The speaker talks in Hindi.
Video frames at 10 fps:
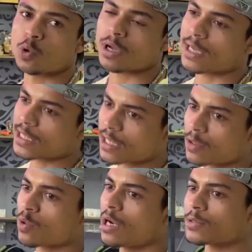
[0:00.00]
लोड करते चल रहा
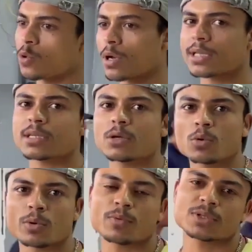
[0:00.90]
हूँ काप्स लोड करते चल रहा
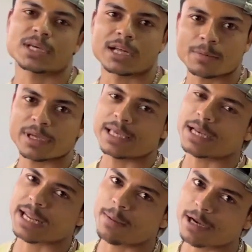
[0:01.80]
हूँ और साथ में ये
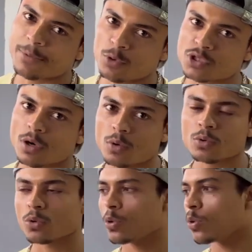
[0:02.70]
टैबलेट भी यूज़ कर लूँ
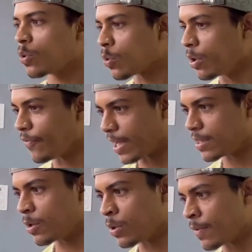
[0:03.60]
तो कोई
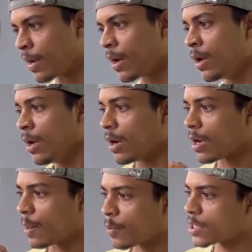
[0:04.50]
फ़ायदा नहीं होने वाला अगर
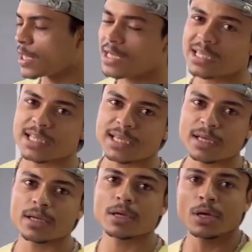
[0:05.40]
आपको अच्छा रिजल्ट
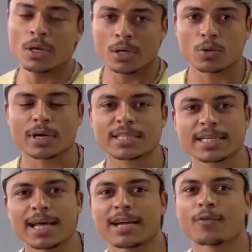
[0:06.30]
चाहिए तो एक अच्छी
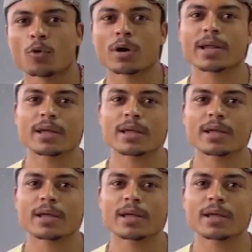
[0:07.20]
डाइट फॉलो करें